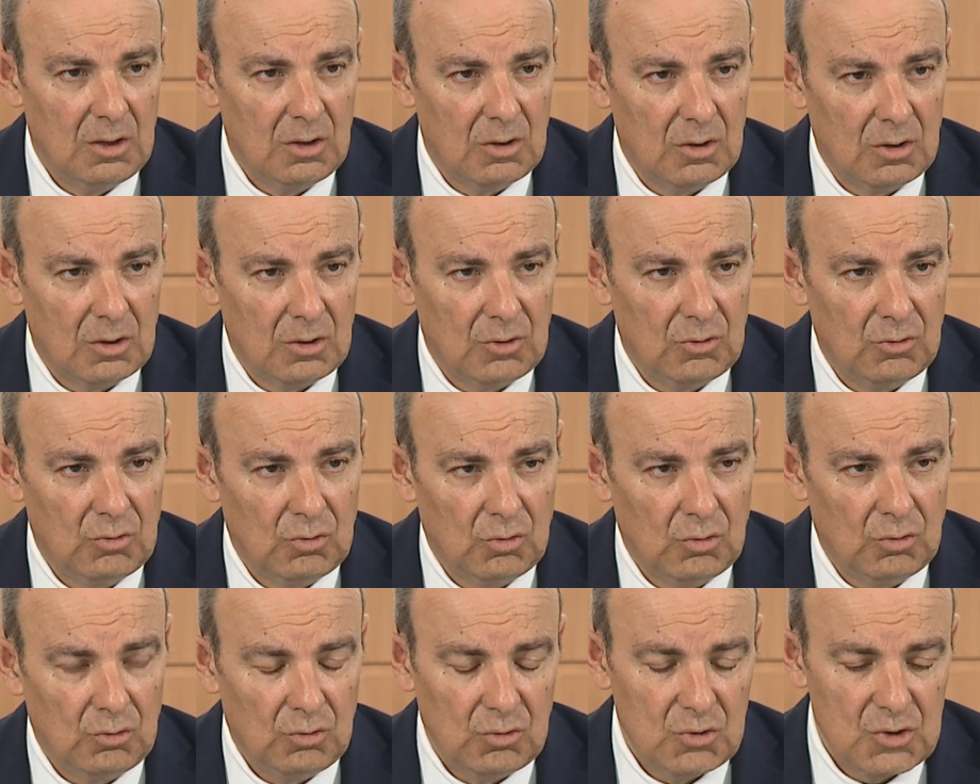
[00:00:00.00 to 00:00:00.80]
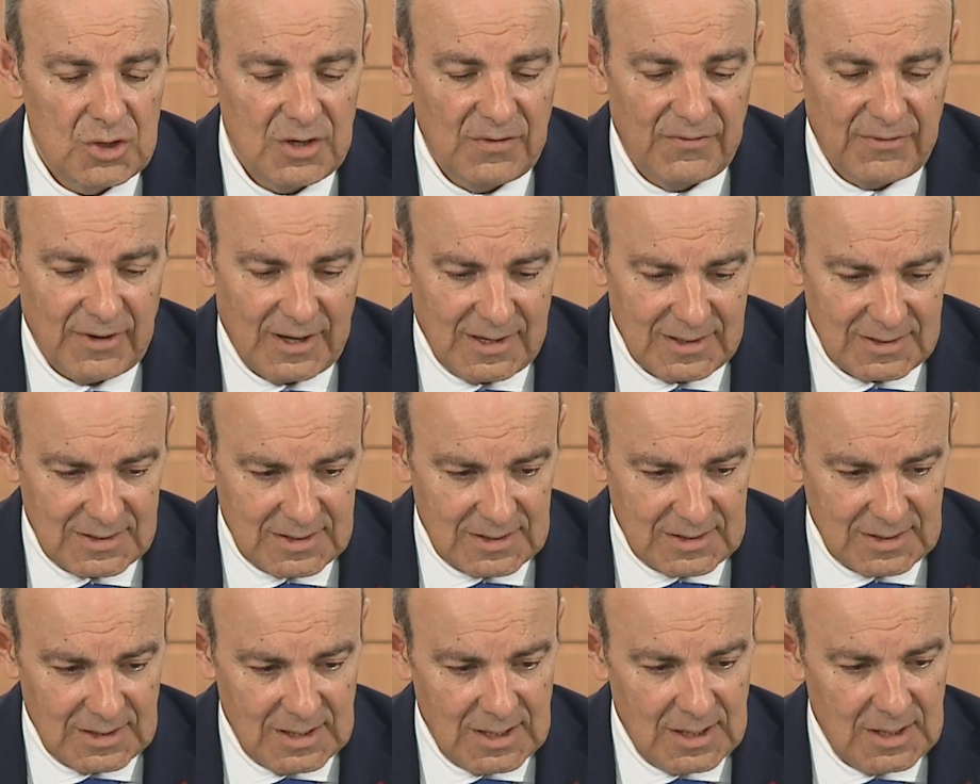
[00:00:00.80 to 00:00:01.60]
euh, du, du,
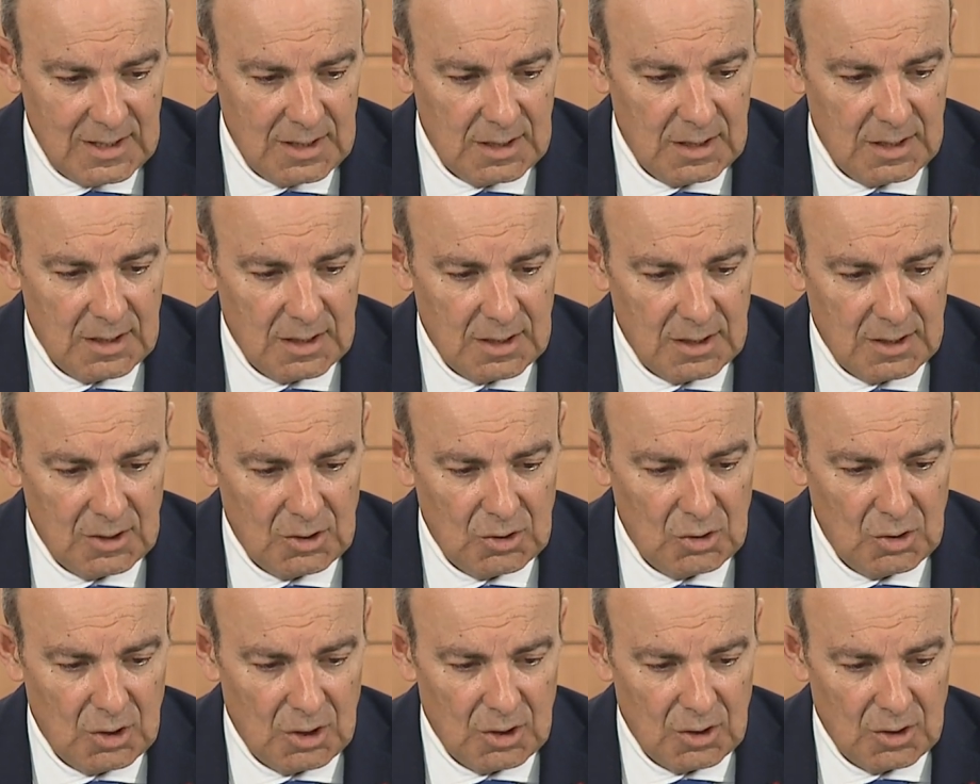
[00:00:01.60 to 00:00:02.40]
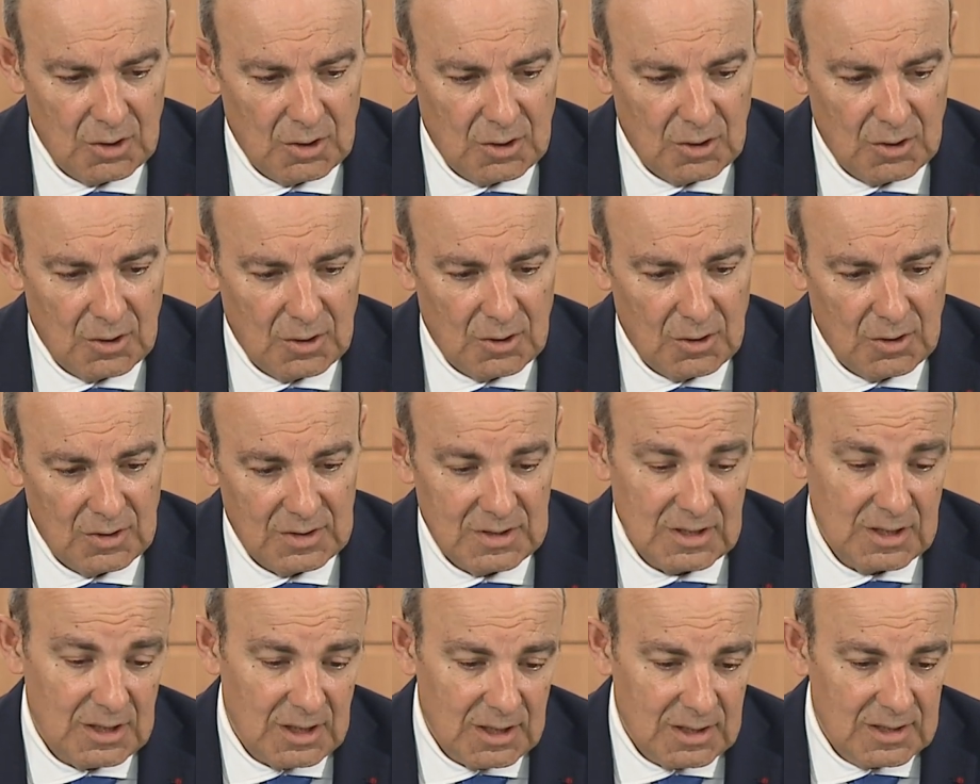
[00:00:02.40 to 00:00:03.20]
GIFAS.
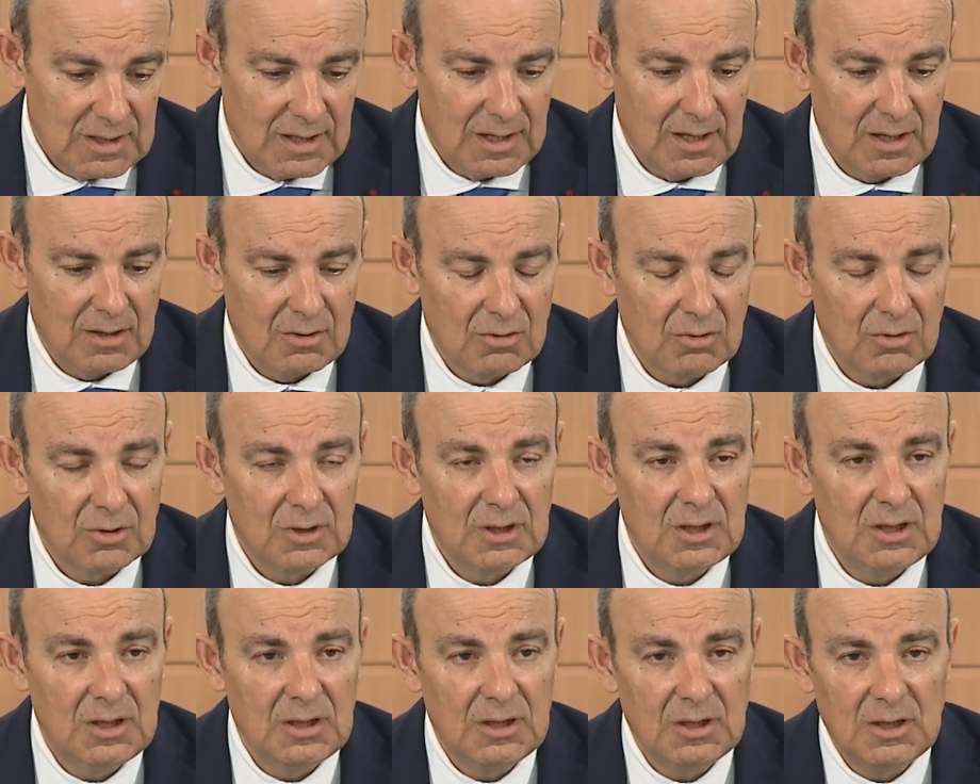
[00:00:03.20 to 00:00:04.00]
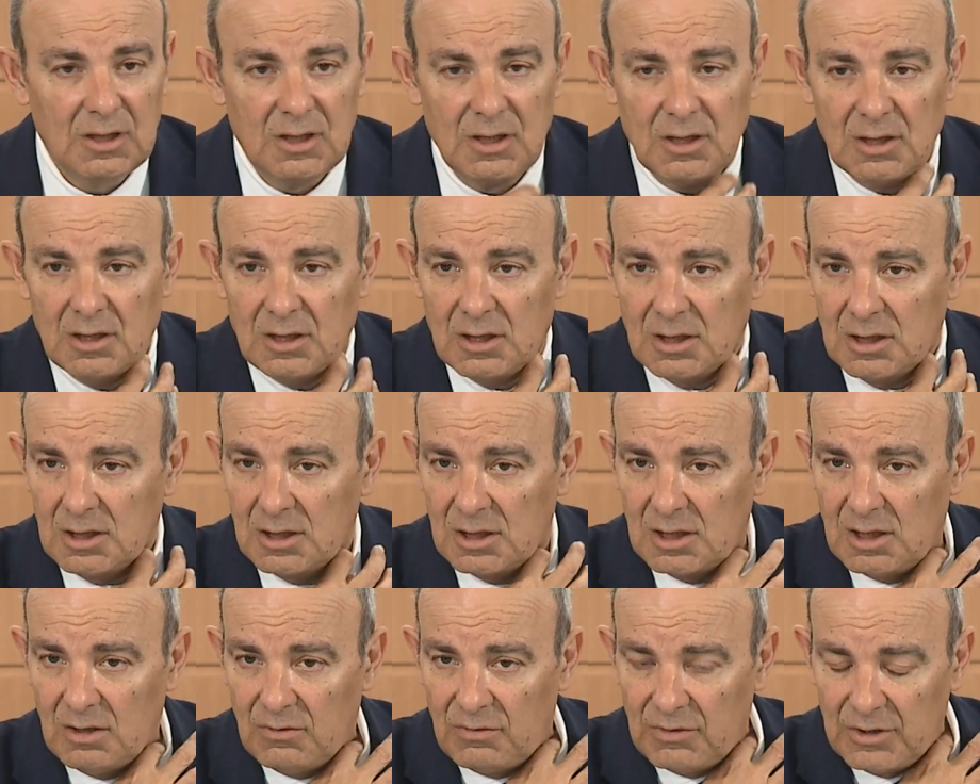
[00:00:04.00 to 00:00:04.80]
c'est l'État qui,
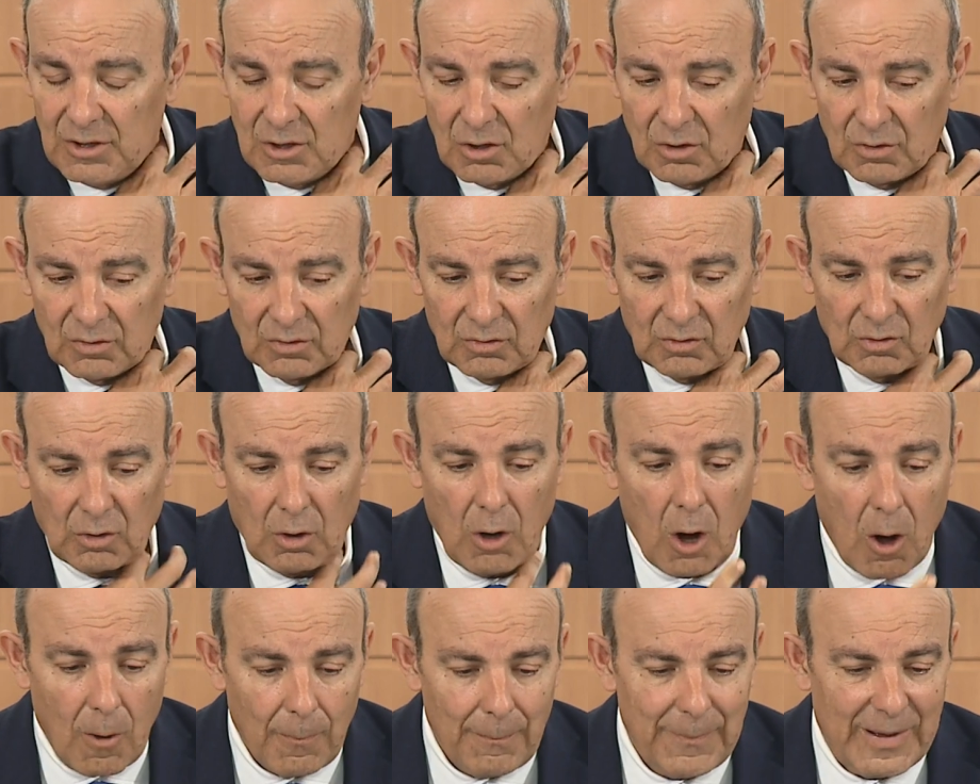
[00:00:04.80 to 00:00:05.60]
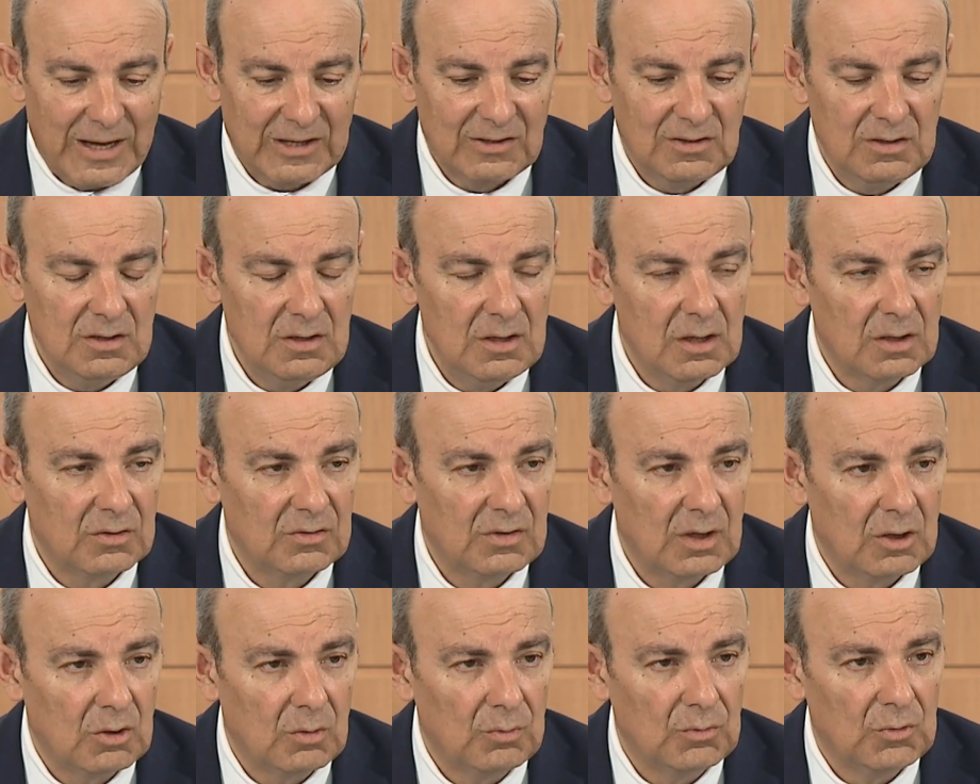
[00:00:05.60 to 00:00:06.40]
finance en partie un
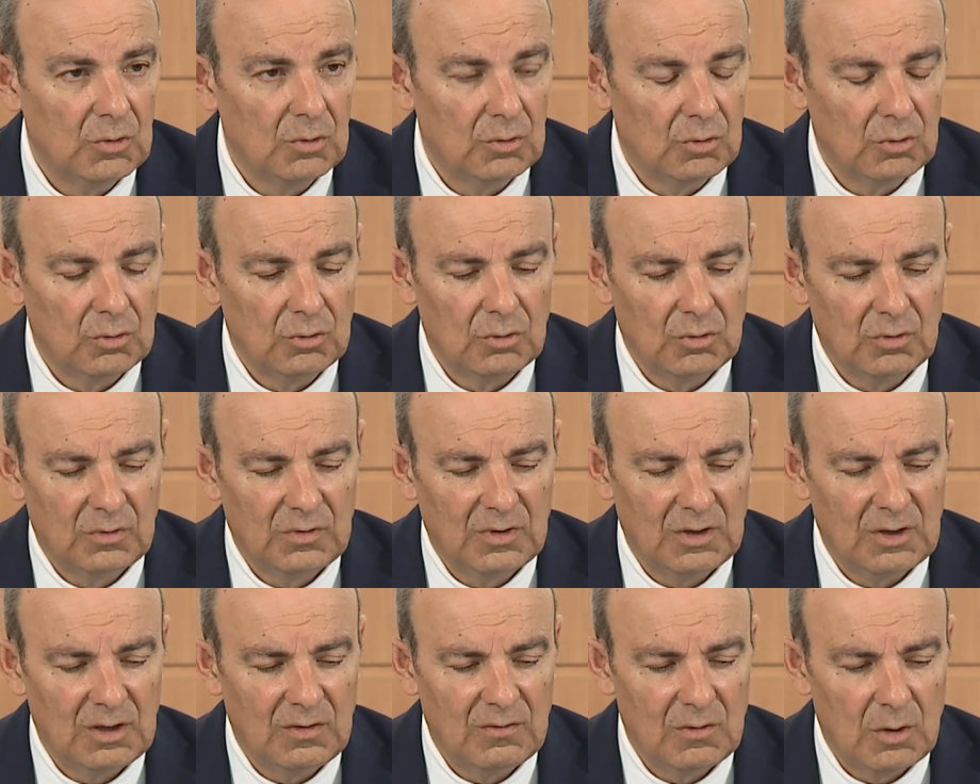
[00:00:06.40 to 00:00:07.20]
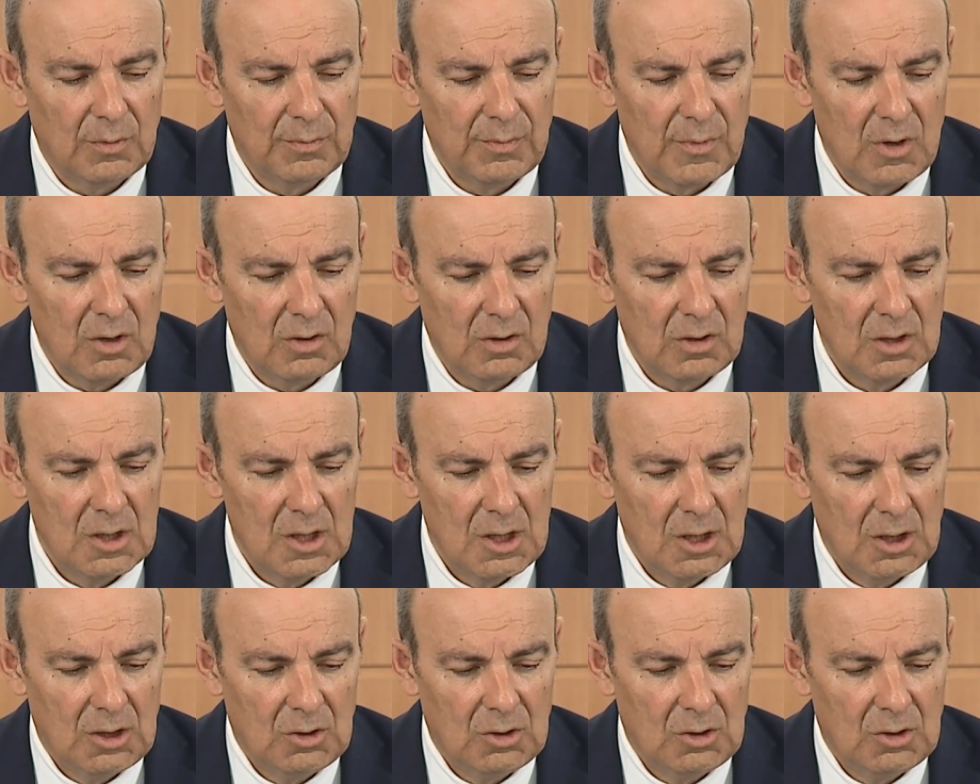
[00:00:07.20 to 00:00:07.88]
certain nombre de, ces développements.